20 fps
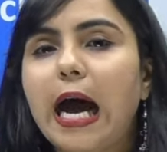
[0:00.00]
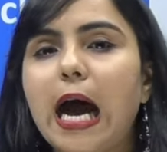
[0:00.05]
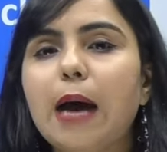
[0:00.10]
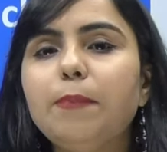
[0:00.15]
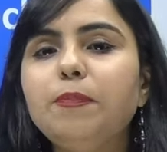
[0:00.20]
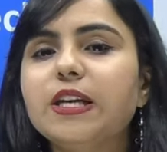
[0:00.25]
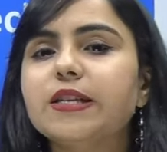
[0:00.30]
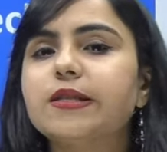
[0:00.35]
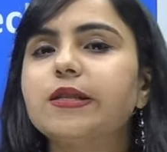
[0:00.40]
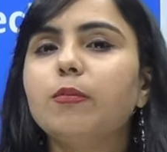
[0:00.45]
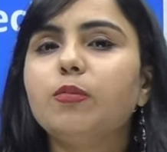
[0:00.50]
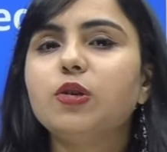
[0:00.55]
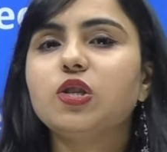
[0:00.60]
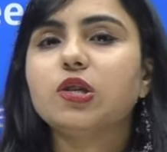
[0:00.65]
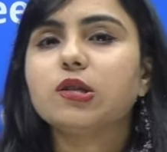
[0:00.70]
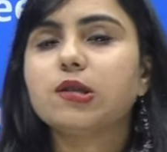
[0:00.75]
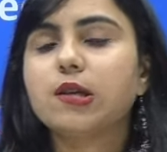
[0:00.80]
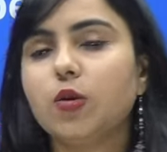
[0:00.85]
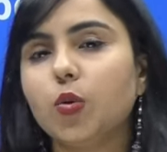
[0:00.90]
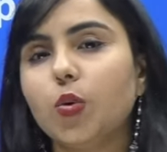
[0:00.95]
आप ये सभी
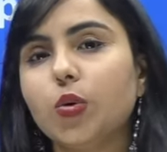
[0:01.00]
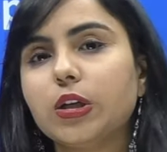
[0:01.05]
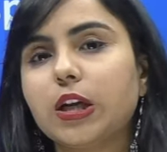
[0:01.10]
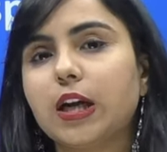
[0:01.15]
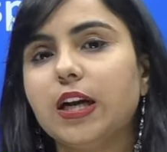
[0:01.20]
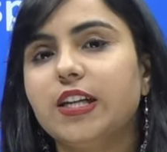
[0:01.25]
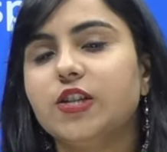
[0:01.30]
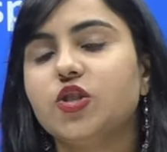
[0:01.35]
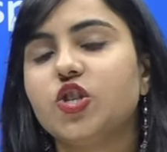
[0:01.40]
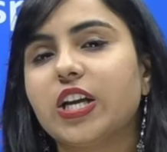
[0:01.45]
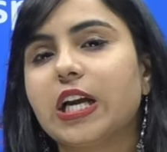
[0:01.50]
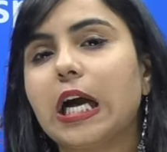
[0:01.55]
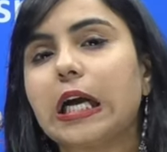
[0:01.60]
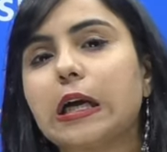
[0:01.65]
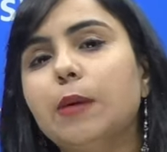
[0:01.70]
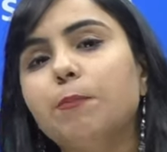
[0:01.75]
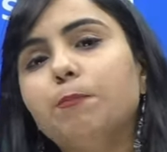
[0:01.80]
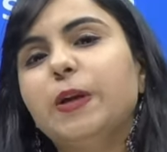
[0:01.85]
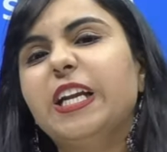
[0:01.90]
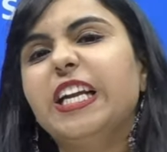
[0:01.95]
चीजें नोट कर लीजिएगा
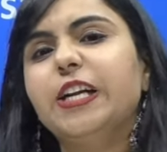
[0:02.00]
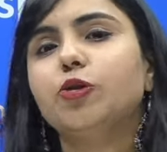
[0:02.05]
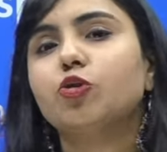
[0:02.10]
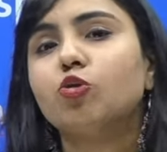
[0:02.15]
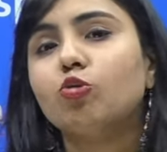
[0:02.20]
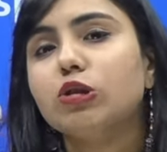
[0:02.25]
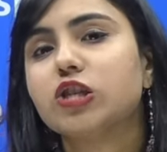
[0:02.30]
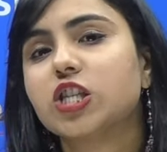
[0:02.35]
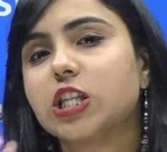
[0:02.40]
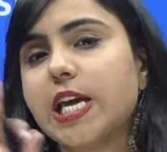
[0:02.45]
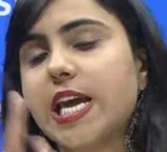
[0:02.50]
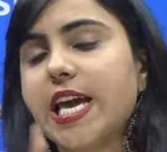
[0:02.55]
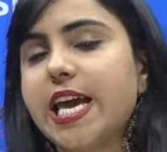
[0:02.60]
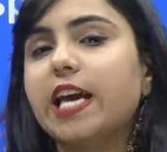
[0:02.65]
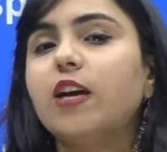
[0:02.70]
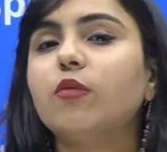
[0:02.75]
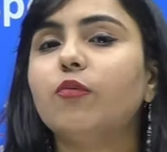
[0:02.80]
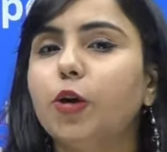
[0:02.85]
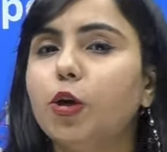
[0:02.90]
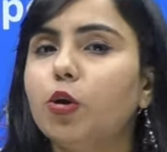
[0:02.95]
कंप्लीट रूल्स
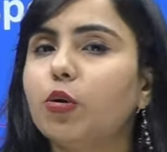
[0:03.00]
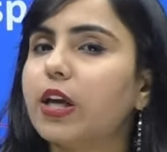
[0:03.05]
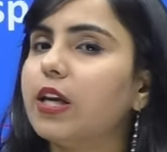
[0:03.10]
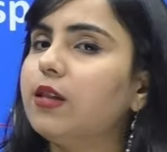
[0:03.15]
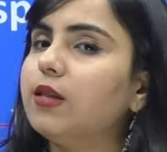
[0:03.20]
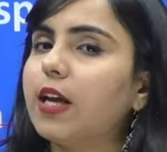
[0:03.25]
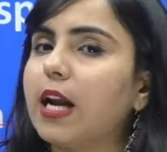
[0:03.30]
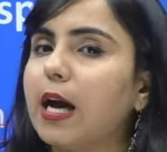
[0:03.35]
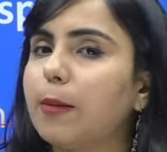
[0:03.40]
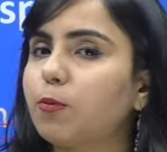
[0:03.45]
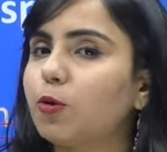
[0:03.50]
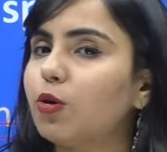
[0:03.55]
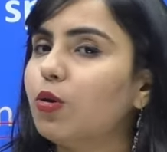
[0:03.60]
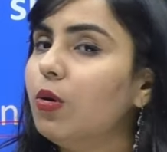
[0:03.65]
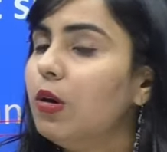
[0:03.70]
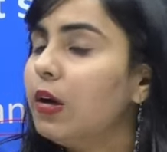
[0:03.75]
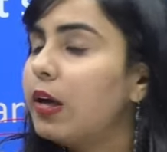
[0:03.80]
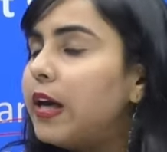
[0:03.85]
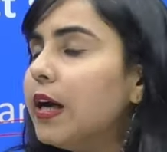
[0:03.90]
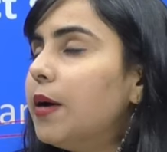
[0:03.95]
एक वीडियो के अंदर आपको